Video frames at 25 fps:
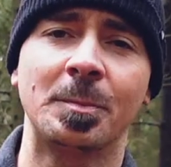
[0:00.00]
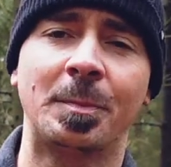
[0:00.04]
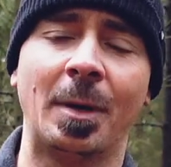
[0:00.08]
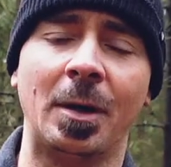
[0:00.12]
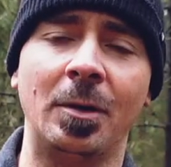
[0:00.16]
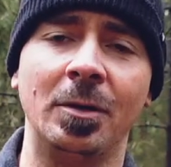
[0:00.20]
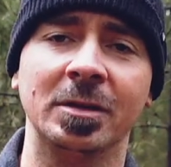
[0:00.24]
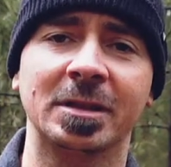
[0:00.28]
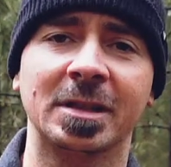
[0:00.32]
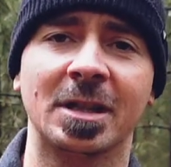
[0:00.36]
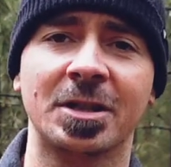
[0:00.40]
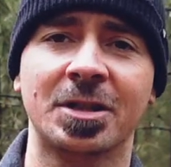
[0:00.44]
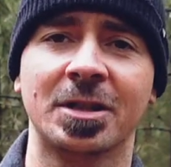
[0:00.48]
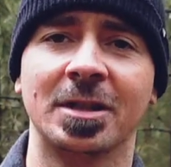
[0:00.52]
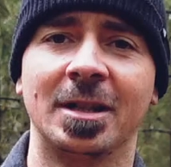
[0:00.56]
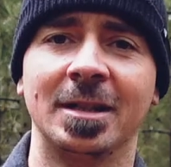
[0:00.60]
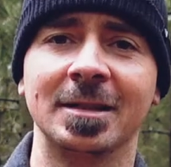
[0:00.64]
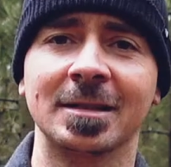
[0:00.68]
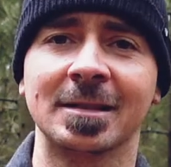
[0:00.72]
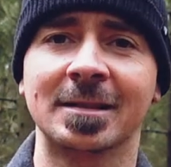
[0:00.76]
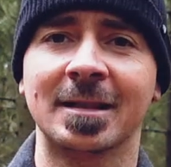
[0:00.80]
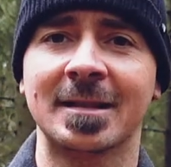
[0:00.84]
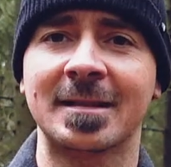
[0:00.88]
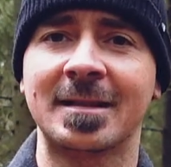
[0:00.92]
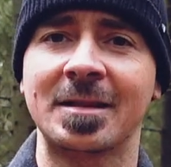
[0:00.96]
Bauchtasche
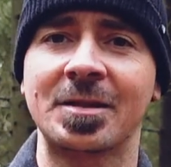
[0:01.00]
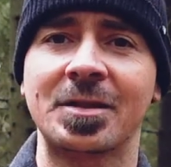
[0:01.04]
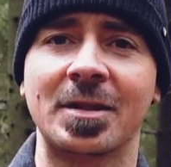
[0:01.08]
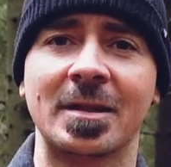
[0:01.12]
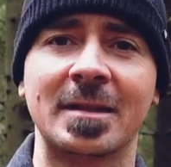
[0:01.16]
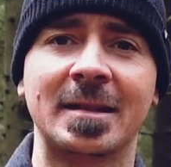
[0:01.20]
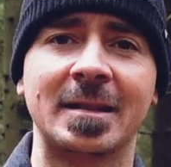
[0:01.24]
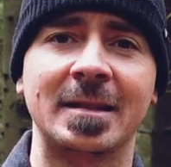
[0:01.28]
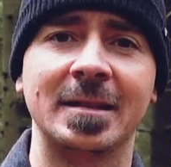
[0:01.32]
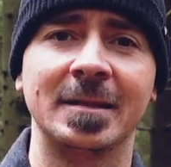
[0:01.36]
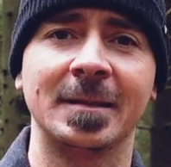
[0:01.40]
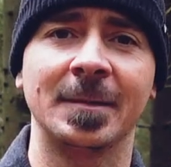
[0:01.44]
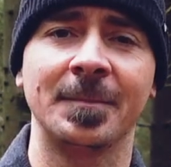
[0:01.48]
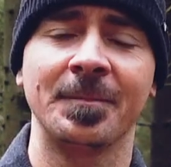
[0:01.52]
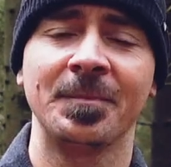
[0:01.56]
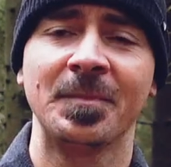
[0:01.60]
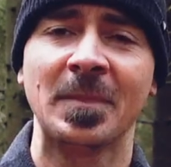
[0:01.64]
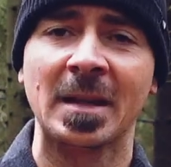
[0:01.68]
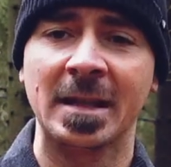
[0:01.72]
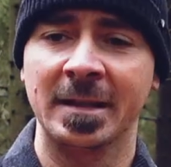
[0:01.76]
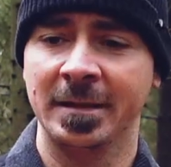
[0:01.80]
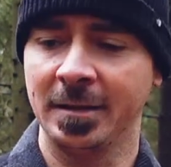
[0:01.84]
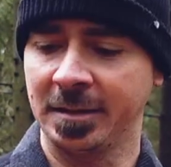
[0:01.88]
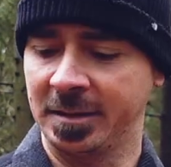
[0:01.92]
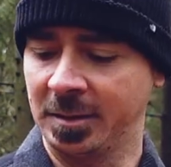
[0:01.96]
handelt es sich jetzt hier?
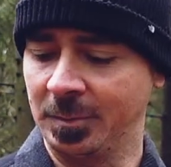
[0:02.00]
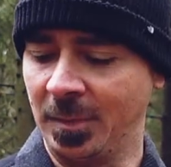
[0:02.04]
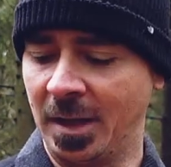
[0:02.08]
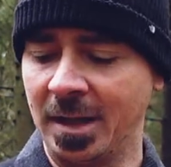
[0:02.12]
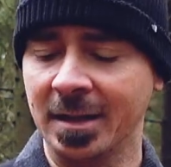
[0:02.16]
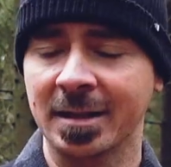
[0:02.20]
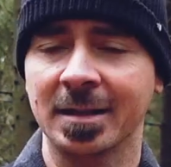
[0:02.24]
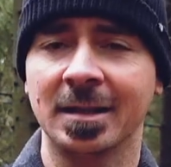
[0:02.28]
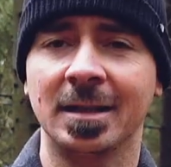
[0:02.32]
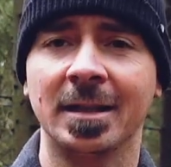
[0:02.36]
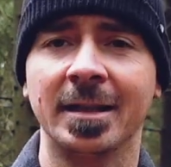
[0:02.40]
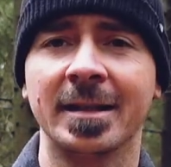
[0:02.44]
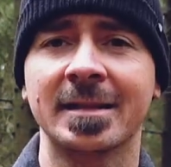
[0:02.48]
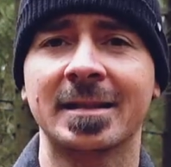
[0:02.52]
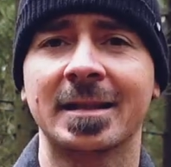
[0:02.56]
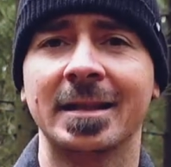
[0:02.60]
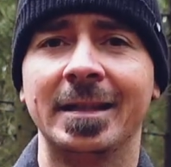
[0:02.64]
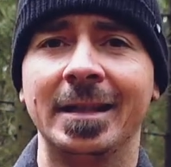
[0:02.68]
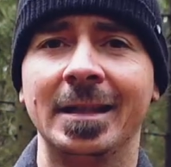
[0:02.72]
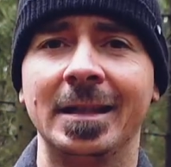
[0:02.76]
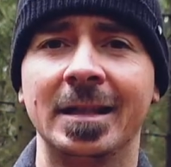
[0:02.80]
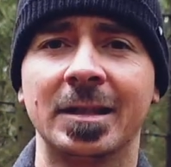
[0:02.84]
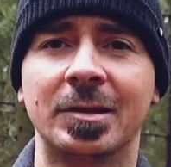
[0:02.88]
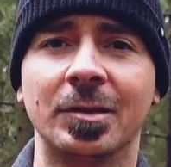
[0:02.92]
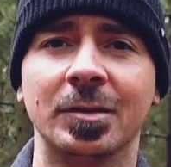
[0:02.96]
Ja, die Marke heißt
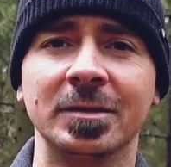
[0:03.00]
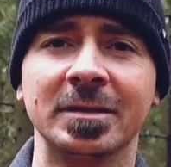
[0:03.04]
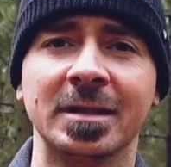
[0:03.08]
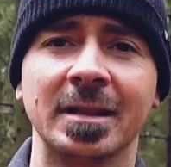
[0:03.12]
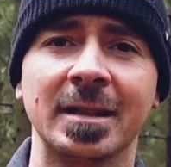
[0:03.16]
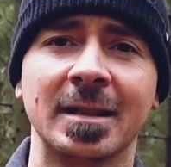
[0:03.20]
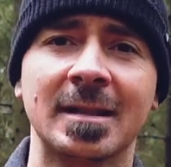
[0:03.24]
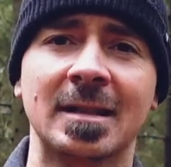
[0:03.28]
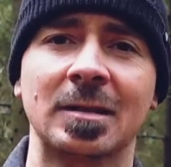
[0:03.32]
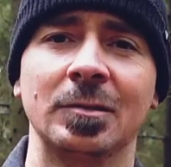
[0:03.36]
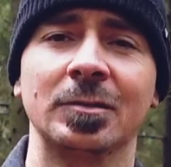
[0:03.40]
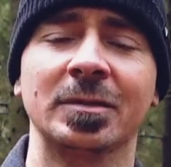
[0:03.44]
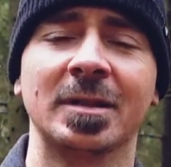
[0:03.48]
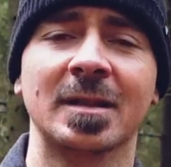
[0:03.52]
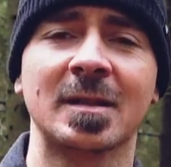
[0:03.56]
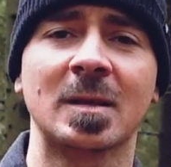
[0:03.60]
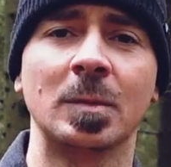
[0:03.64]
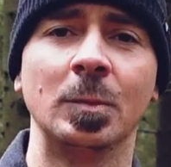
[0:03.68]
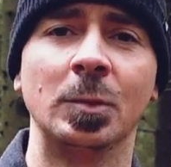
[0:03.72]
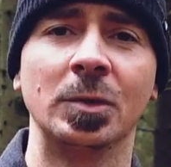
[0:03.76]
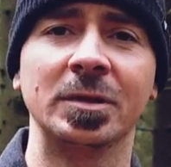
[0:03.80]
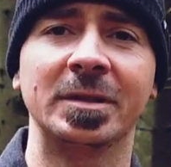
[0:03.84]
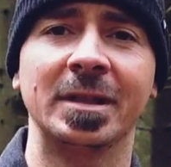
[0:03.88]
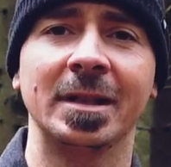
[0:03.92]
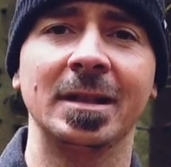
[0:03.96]
Helicontex und das
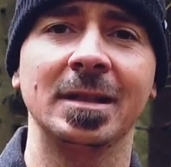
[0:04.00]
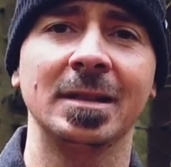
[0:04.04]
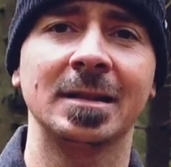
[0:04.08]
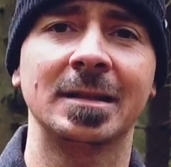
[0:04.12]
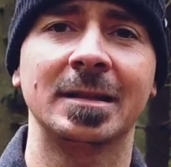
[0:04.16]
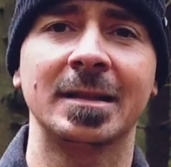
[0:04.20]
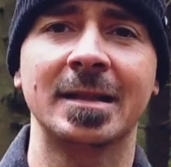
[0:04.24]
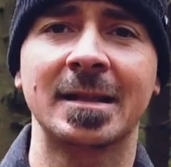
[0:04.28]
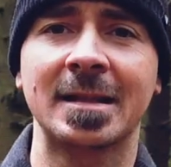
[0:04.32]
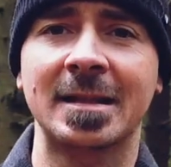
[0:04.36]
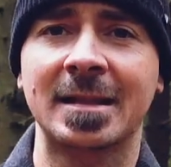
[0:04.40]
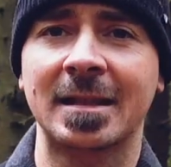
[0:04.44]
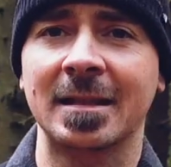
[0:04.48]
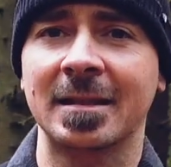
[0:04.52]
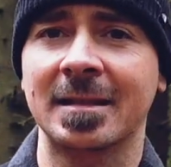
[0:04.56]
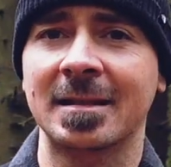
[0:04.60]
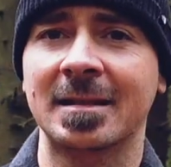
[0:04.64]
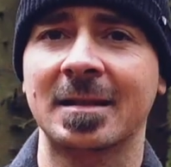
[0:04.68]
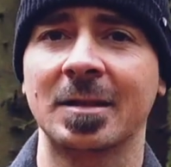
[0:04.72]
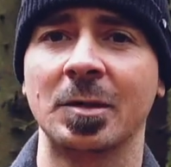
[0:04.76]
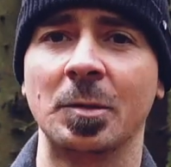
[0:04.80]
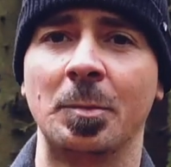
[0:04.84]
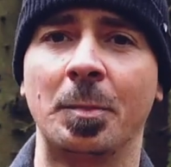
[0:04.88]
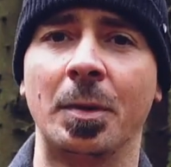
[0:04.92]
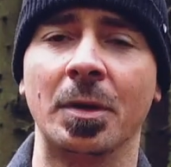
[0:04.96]
Modell ist
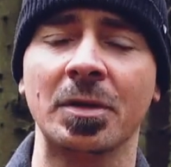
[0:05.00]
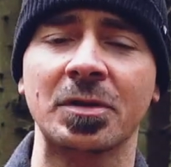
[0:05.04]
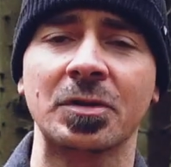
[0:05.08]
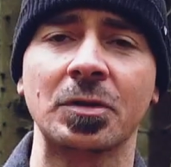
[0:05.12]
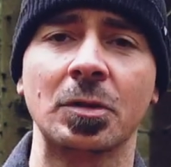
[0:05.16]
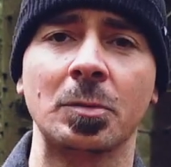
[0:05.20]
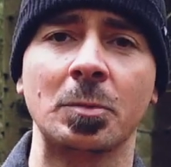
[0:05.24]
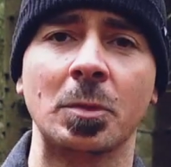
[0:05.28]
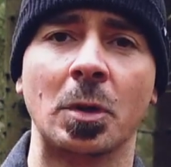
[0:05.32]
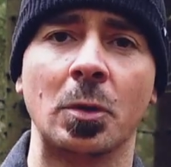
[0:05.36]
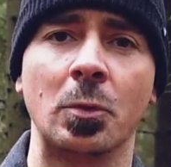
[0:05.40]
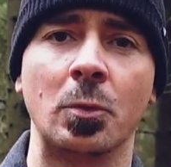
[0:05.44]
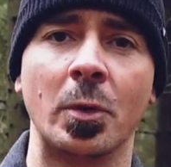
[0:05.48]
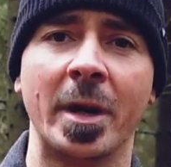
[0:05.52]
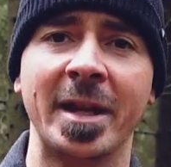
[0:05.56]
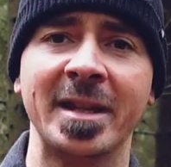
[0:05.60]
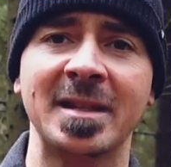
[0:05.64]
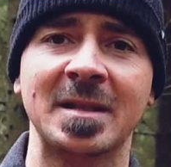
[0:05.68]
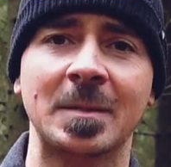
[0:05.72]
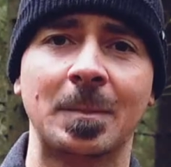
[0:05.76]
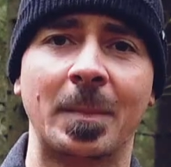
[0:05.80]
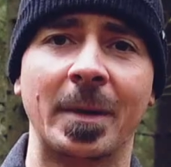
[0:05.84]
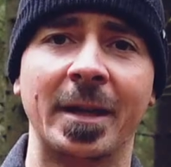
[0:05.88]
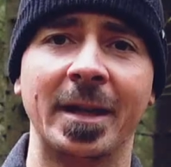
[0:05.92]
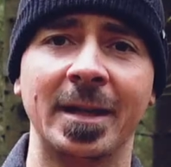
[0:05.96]
das äh, Possum
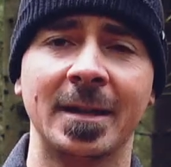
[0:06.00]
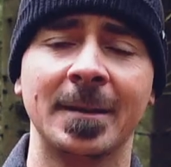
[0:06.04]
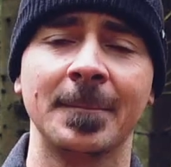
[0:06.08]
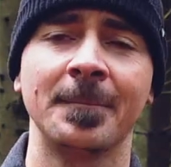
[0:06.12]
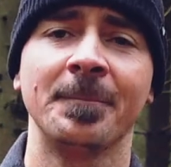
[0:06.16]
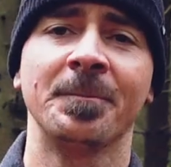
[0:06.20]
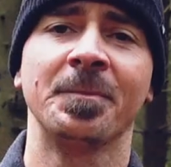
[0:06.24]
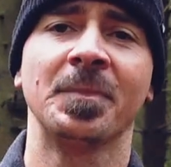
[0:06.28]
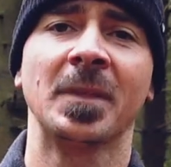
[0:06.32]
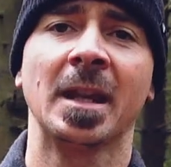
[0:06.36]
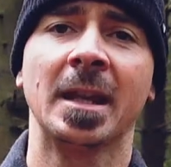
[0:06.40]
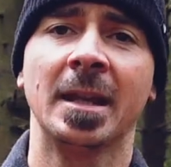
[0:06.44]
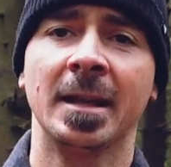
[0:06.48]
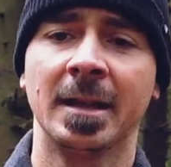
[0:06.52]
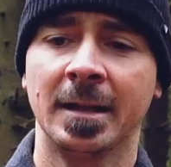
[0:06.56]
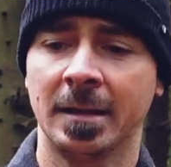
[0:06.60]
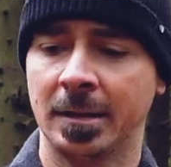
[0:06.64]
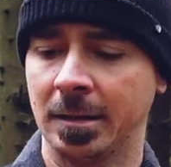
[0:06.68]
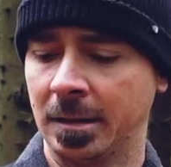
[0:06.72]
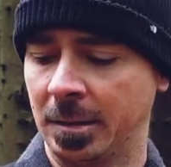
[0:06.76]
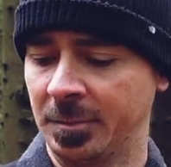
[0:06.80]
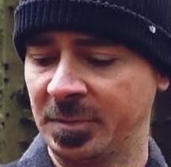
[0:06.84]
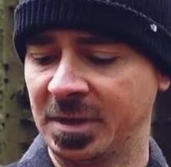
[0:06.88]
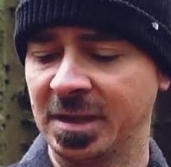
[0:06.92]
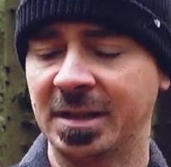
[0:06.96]
Waste Pack.
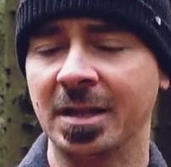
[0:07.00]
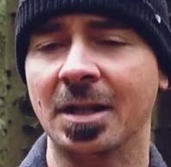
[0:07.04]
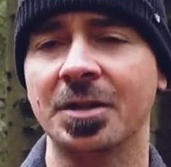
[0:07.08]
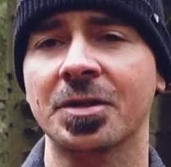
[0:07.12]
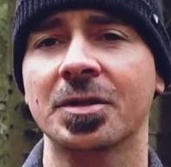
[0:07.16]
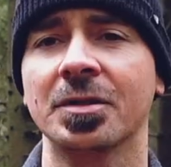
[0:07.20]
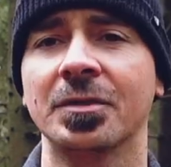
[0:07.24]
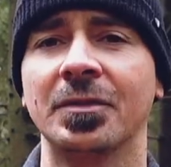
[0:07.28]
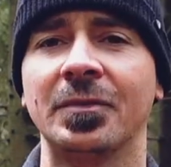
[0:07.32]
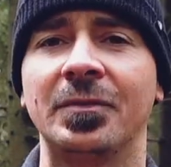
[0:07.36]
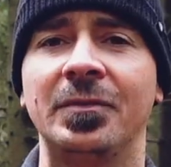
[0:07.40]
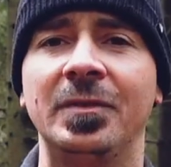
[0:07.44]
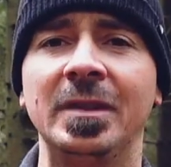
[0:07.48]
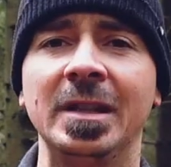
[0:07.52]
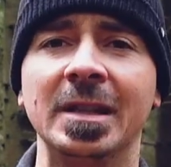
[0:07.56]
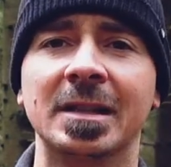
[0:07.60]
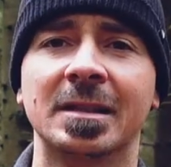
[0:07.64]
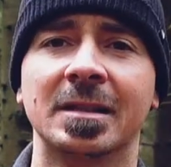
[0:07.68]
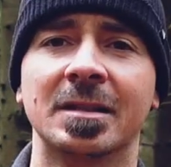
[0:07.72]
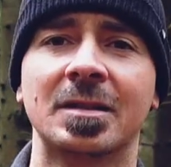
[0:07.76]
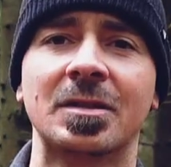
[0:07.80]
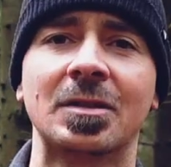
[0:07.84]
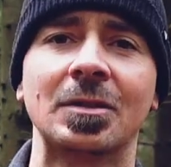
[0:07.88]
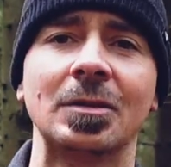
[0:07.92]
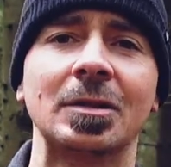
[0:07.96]
Ähm, die Tasche
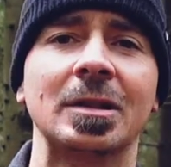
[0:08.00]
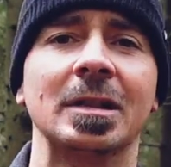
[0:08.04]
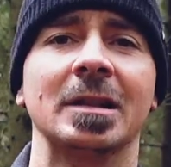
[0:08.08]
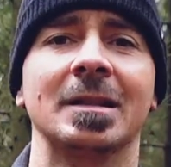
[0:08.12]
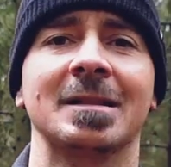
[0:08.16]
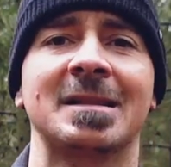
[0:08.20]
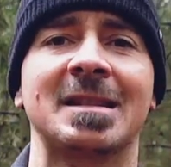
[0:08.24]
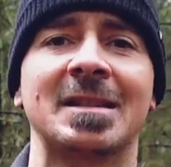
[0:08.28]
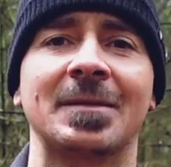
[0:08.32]
wiegt ca.